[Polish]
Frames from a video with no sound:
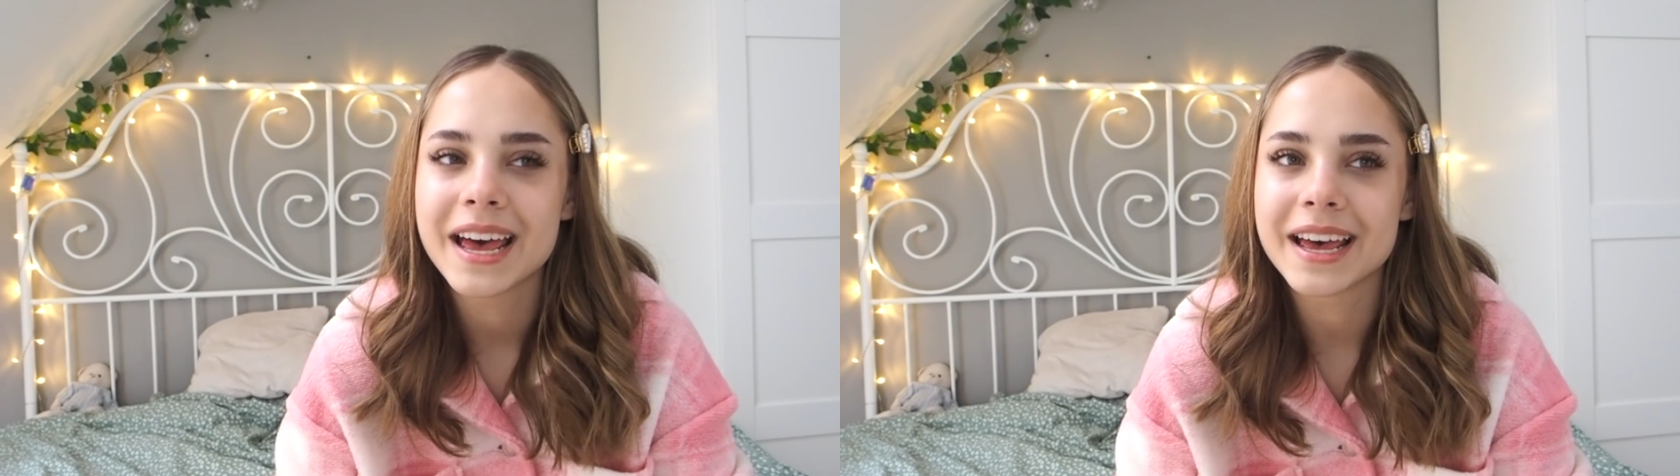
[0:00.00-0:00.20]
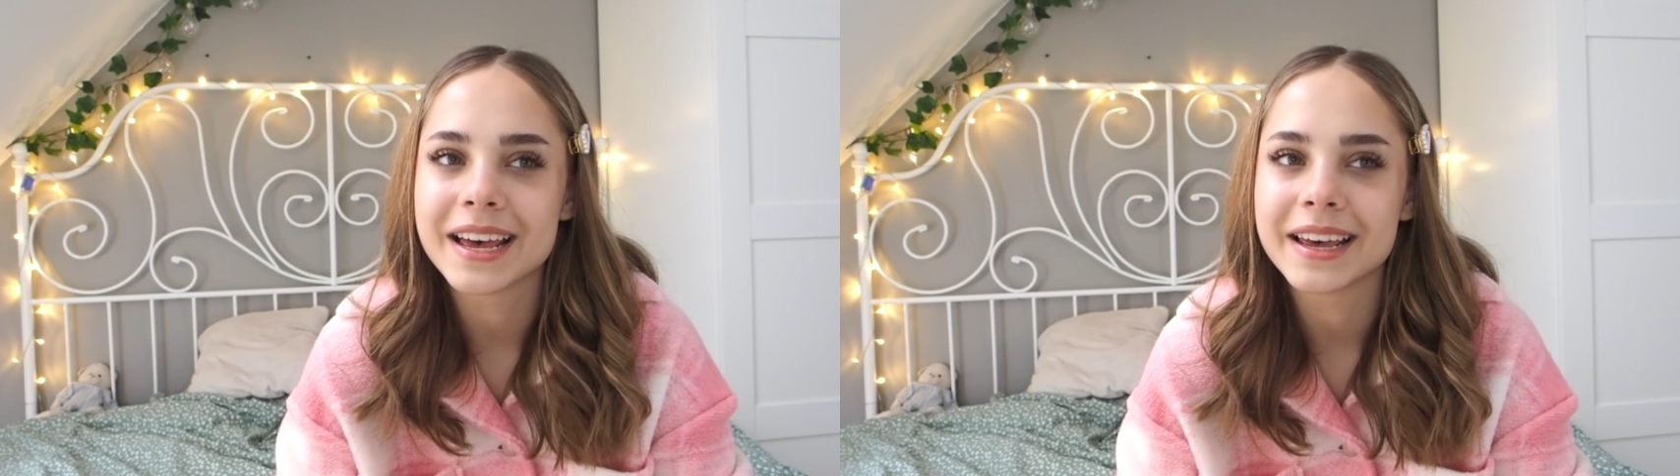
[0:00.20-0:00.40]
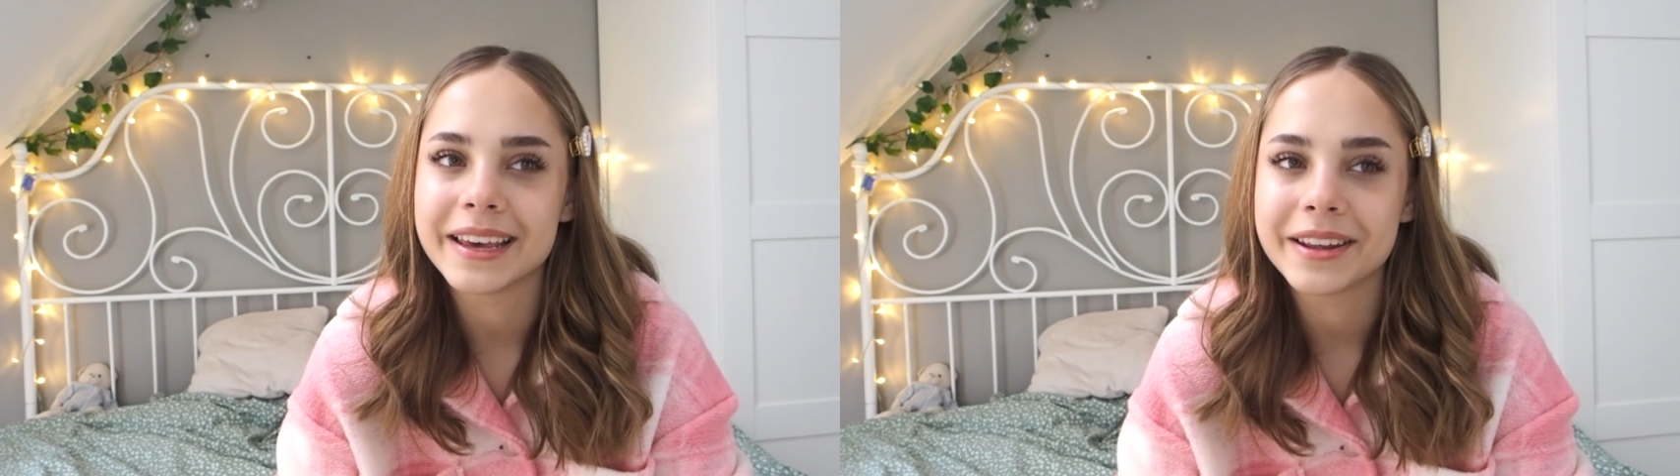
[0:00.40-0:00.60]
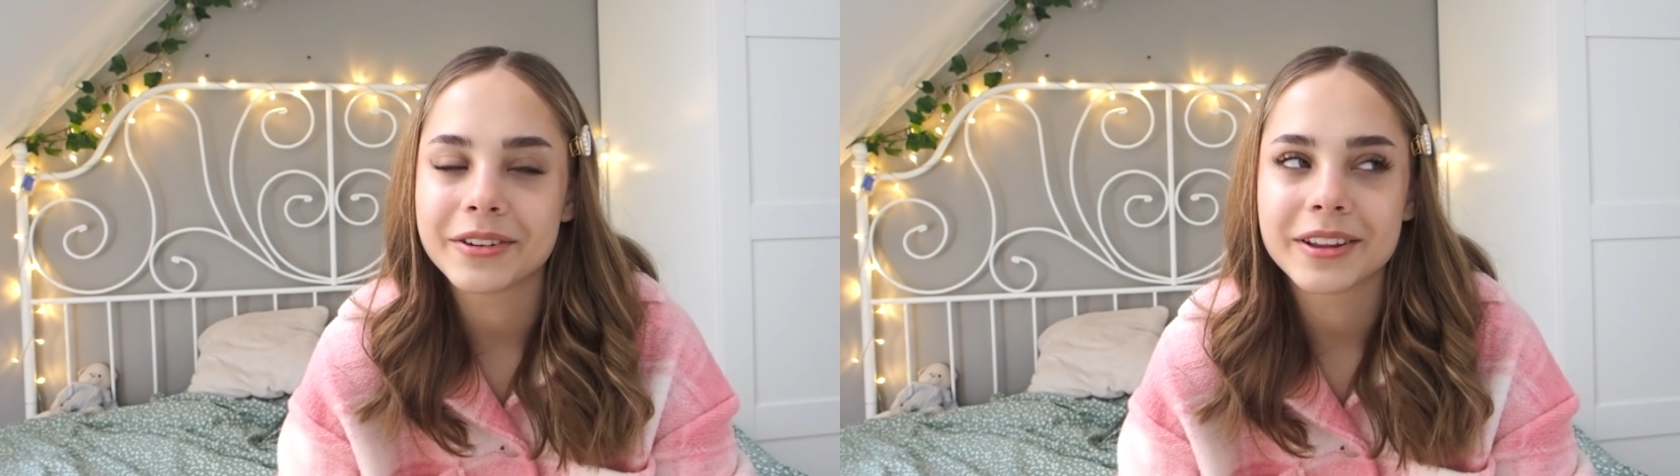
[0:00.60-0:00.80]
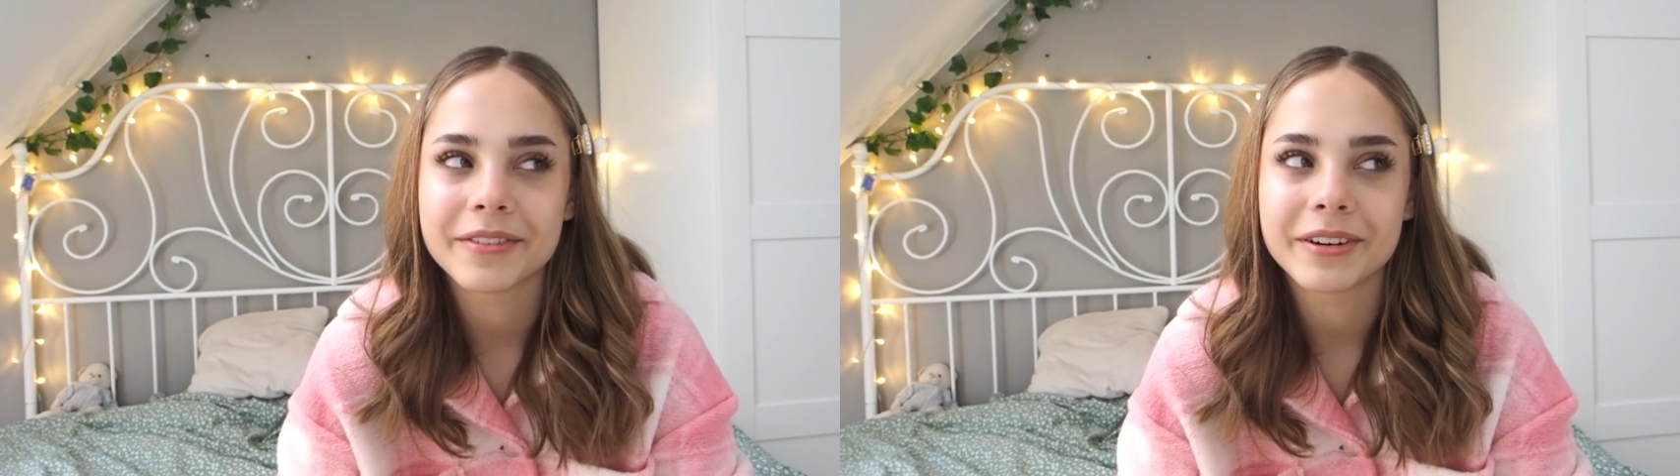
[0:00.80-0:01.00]
E, i
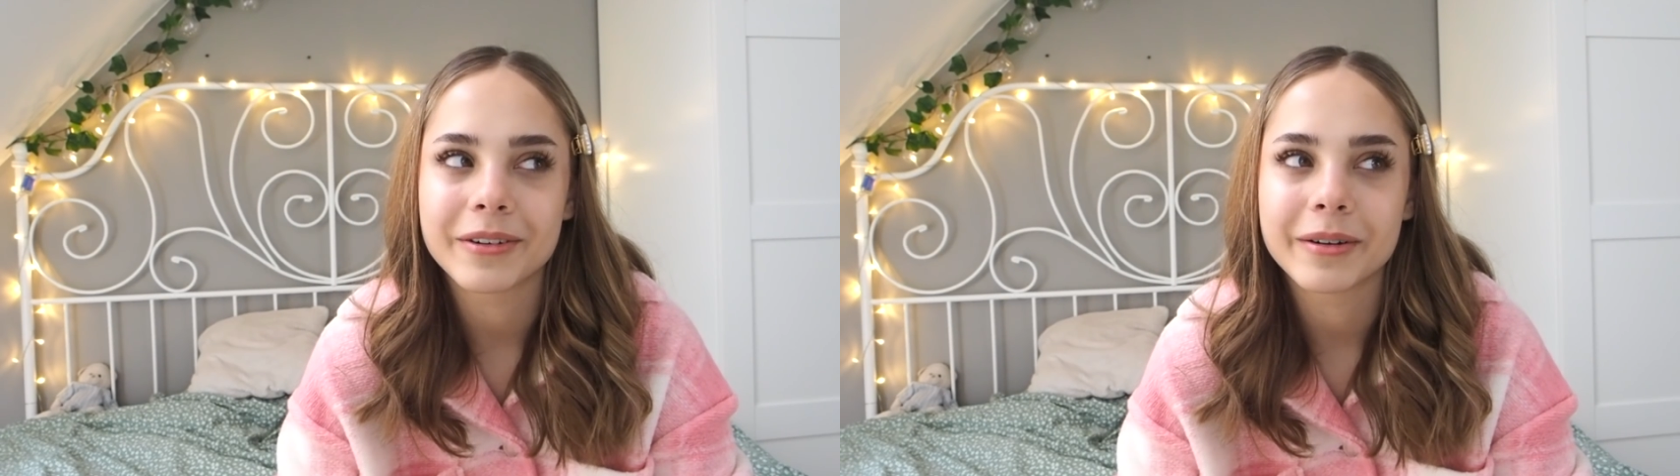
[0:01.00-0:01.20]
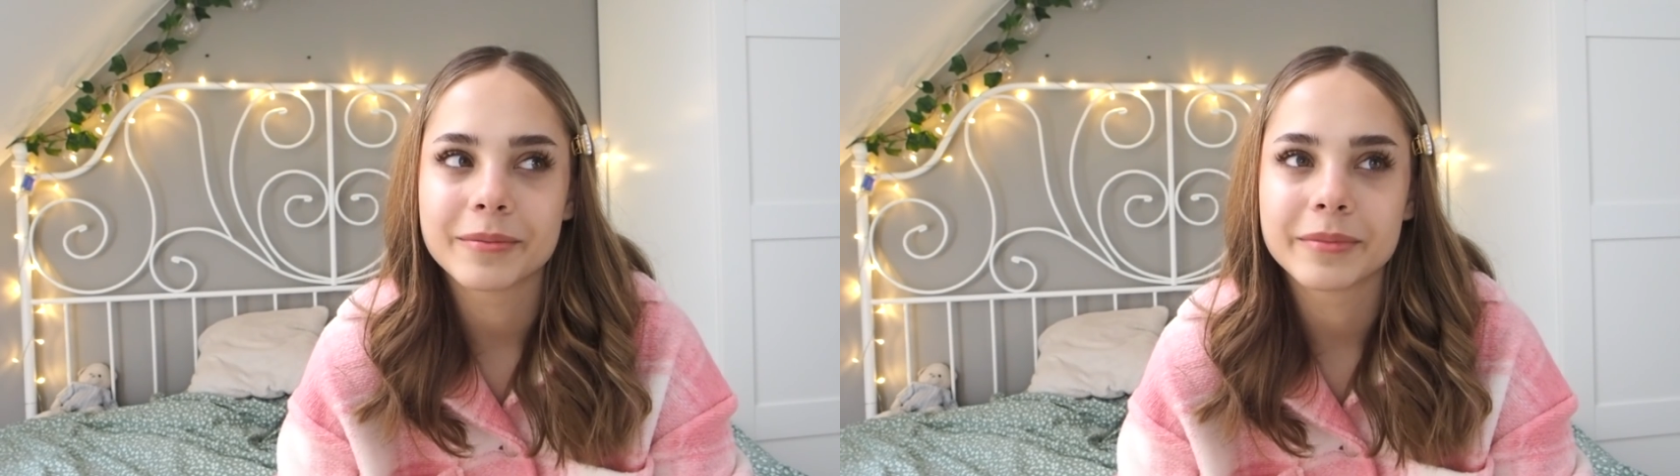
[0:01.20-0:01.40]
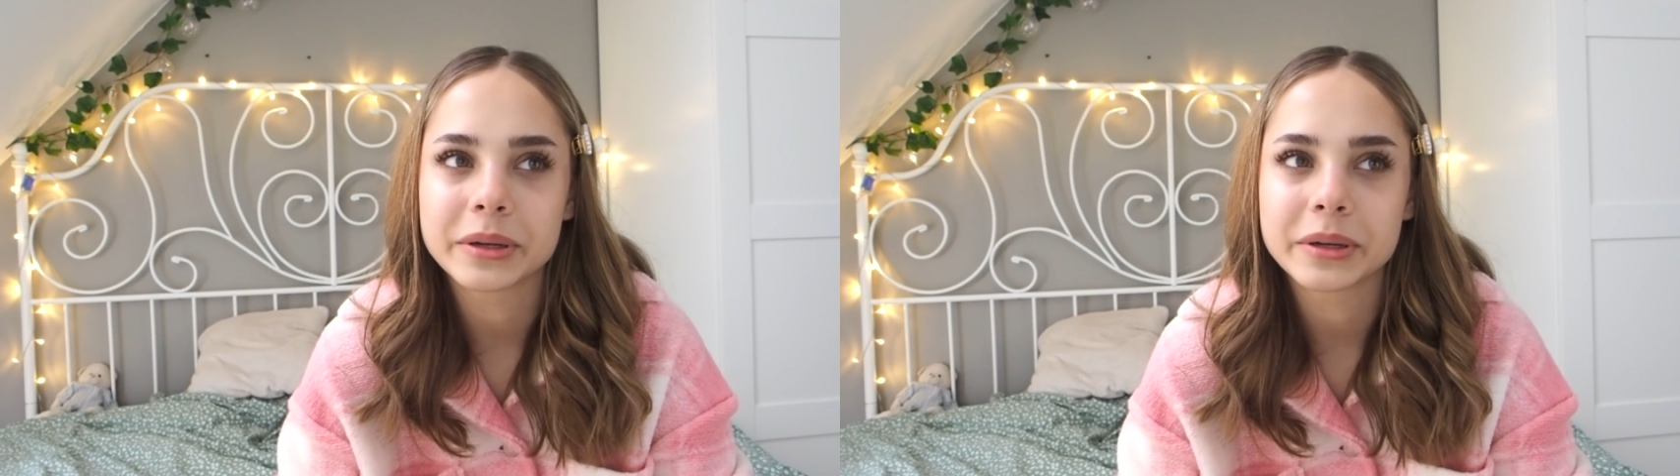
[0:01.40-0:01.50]
dodawałam